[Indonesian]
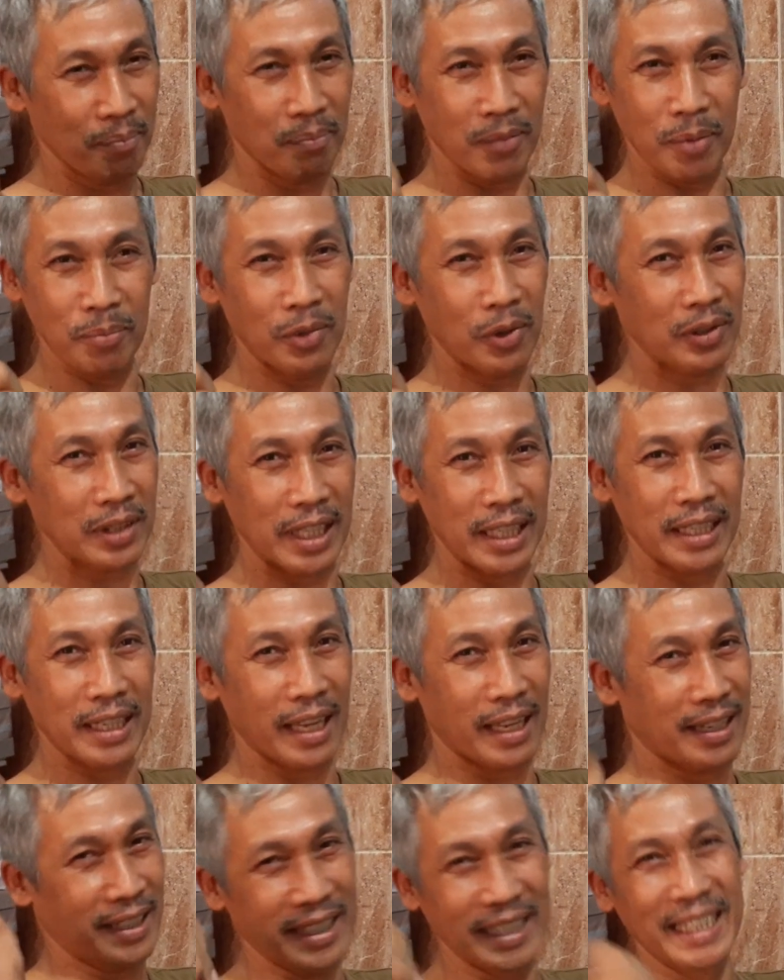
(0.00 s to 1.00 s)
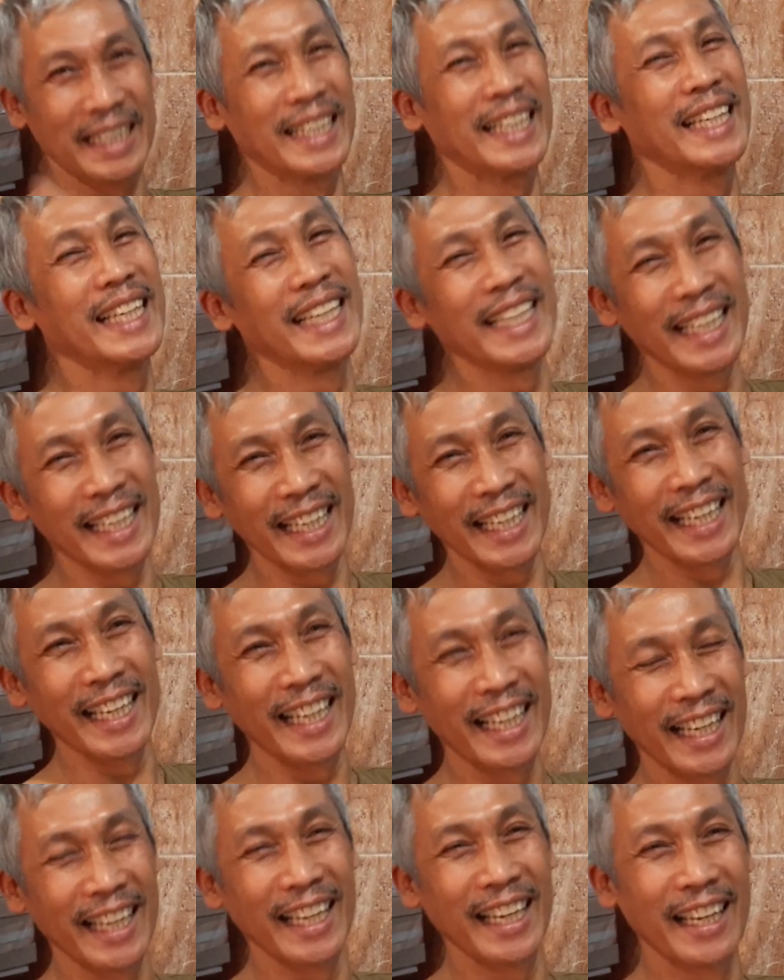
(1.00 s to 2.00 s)
membuktikan. Jangan lupa
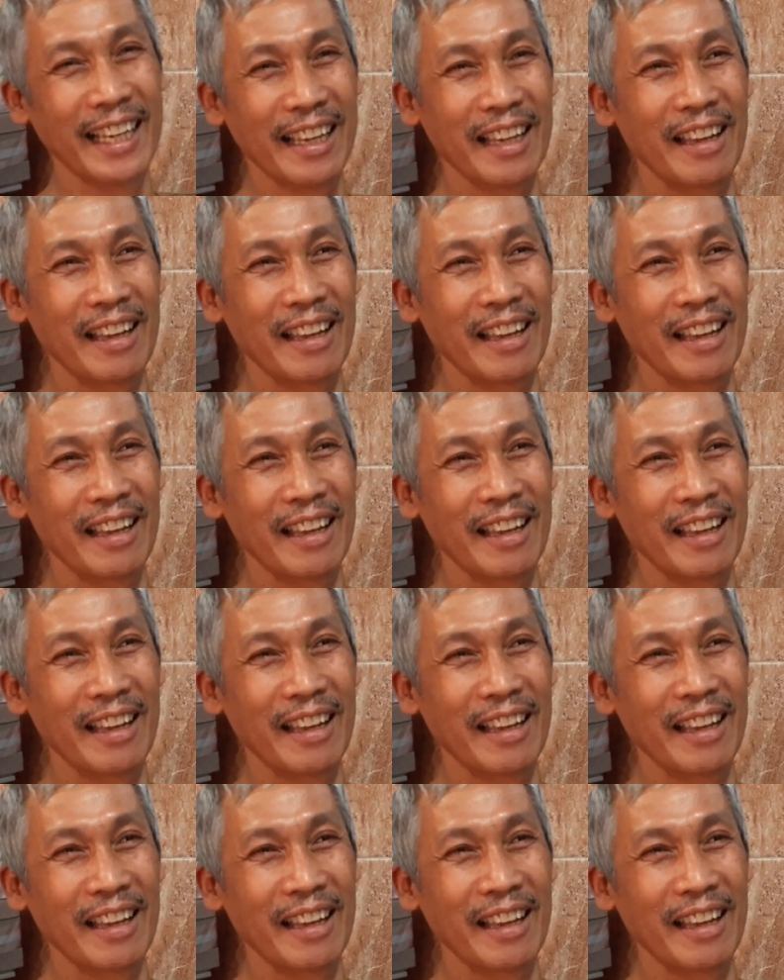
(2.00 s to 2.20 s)
share.